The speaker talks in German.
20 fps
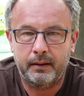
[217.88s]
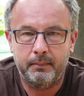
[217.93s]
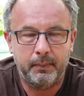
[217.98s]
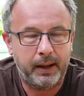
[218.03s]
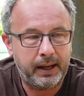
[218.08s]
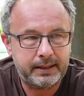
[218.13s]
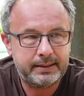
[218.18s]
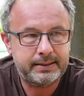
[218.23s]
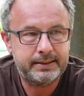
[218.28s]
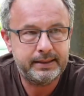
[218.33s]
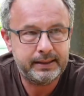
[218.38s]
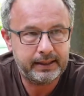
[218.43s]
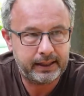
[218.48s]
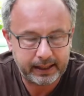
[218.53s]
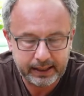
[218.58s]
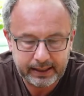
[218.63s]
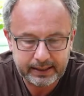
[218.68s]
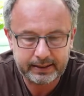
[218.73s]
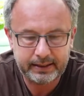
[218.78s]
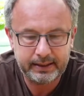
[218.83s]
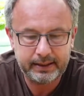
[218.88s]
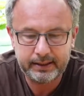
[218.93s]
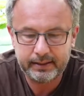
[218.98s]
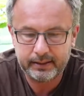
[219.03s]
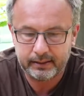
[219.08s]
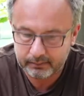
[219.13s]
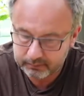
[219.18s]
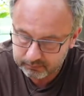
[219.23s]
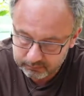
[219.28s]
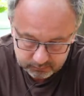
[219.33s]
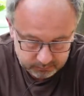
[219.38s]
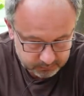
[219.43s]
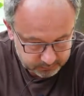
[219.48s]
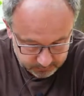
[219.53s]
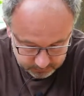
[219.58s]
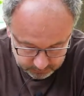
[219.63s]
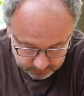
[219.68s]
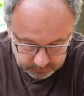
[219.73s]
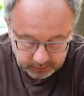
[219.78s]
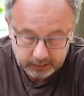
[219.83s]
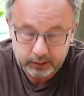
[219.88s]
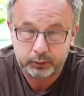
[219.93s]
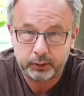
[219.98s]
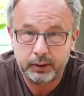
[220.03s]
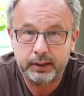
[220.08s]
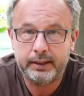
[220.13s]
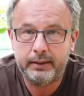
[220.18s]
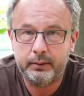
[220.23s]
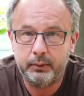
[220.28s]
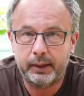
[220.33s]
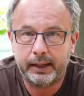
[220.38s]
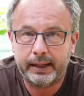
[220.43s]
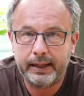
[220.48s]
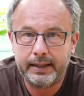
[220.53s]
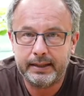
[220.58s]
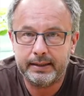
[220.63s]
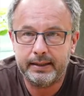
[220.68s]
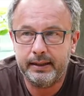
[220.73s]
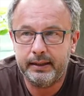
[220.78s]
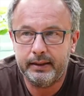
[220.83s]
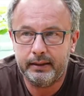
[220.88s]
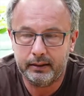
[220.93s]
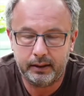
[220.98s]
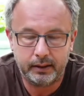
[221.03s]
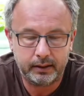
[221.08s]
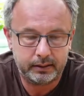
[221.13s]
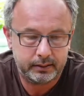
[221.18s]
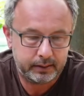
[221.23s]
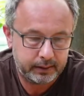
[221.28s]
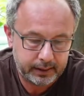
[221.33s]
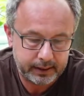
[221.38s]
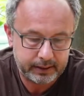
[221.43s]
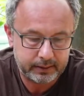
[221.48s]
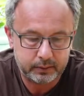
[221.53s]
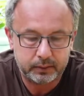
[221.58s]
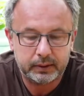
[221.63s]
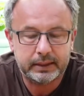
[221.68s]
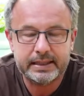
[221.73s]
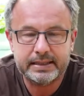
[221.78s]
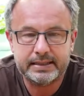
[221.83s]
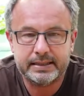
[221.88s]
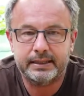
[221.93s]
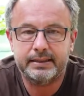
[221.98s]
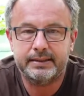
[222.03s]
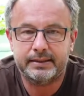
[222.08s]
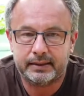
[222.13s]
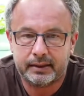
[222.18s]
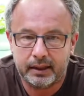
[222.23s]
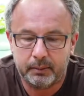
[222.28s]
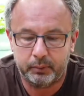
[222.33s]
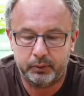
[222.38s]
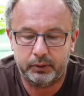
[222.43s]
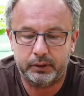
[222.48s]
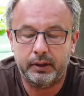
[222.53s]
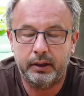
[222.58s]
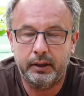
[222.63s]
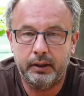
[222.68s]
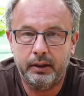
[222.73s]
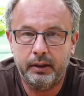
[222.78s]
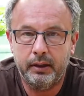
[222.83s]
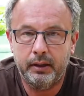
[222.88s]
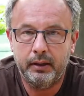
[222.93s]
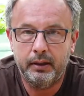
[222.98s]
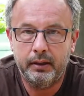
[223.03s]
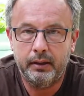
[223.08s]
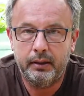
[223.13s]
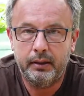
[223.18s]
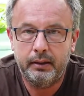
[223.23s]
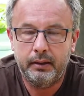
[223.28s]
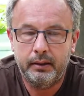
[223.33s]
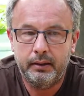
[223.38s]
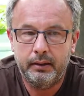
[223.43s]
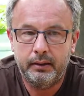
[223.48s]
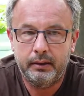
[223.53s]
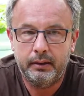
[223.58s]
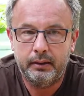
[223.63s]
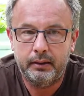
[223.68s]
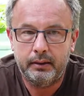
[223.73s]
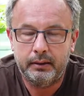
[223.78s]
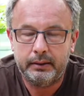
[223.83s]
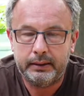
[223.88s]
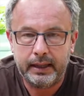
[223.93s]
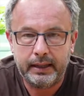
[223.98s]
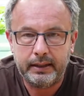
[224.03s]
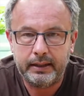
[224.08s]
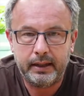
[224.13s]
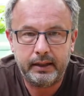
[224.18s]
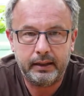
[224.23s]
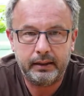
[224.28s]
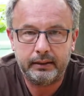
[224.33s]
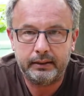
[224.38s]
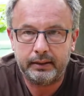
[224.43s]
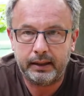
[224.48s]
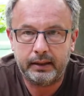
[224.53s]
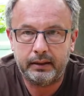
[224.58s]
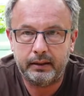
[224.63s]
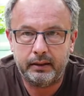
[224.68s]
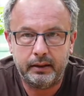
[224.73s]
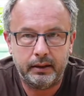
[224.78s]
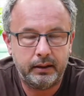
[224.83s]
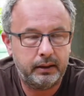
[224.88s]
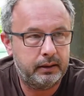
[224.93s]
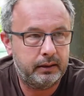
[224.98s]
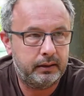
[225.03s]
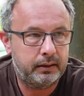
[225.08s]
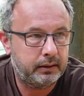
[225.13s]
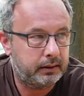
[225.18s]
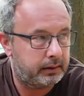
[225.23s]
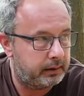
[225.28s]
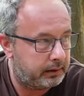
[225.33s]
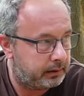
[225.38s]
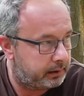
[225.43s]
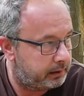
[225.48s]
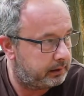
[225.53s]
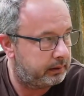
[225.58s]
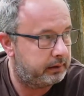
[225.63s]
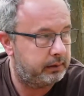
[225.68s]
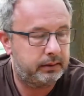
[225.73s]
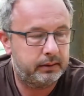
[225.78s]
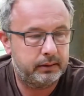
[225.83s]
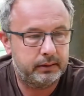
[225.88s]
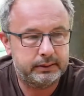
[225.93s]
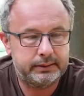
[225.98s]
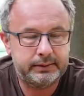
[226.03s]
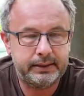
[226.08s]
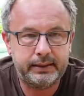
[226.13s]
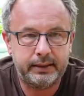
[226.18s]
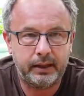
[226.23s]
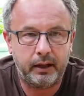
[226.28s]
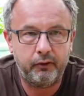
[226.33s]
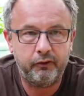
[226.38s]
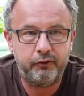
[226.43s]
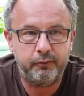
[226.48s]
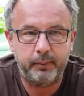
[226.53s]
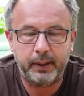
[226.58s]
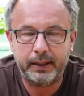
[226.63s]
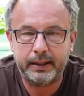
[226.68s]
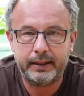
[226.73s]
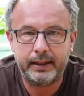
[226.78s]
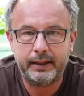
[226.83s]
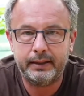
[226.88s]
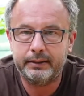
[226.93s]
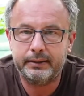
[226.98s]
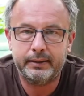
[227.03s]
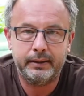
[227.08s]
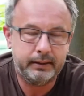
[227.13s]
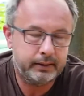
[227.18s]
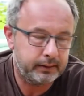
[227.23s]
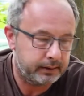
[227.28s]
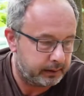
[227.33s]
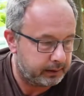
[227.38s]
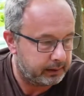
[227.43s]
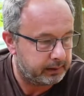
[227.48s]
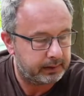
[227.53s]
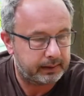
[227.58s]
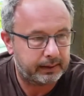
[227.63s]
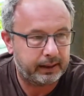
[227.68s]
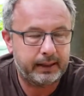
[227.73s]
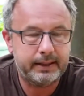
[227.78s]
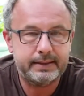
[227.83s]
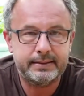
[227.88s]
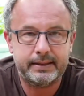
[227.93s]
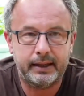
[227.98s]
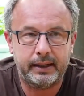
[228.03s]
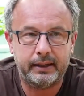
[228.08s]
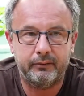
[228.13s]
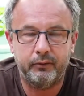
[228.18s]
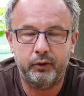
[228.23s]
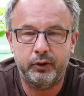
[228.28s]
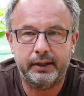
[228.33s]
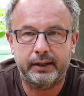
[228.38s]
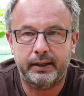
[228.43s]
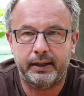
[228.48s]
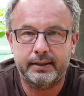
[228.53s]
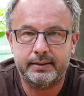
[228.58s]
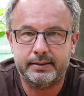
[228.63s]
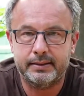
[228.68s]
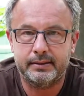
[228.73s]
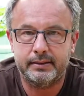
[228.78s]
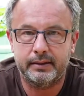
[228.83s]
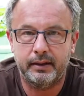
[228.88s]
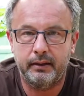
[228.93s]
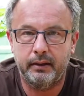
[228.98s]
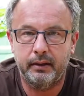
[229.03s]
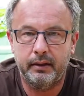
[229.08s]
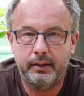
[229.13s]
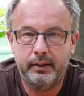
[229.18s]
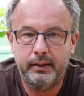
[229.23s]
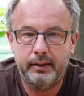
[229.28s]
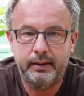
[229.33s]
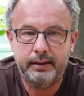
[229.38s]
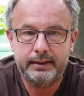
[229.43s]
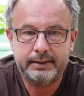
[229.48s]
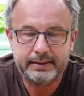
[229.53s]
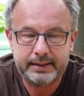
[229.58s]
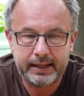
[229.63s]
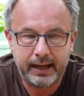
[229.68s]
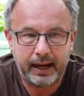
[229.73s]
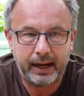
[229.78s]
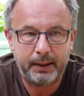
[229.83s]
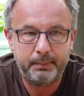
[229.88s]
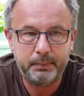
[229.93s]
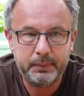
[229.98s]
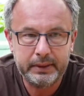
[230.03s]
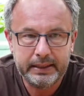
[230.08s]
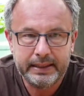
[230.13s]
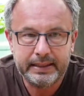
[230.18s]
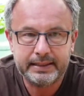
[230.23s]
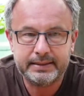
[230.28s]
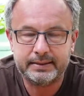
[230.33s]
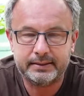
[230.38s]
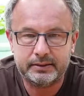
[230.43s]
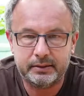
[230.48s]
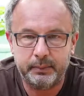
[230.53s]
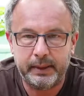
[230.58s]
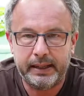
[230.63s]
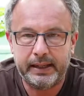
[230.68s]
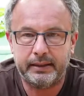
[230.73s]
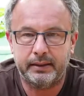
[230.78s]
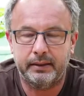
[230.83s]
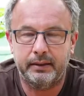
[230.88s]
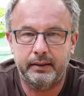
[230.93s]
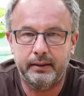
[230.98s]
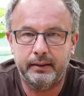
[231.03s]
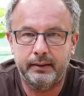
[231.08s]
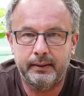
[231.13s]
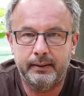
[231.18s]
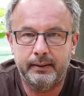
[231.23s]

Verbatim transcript: Macht sie rechtlich, natürlich nur rechtlich, nach Recht und Gesetz kaputt. Jeder, der da sich aufmandelt, gleich zeigen, wo die Grenzen sind. Sie haben nichts zu melden.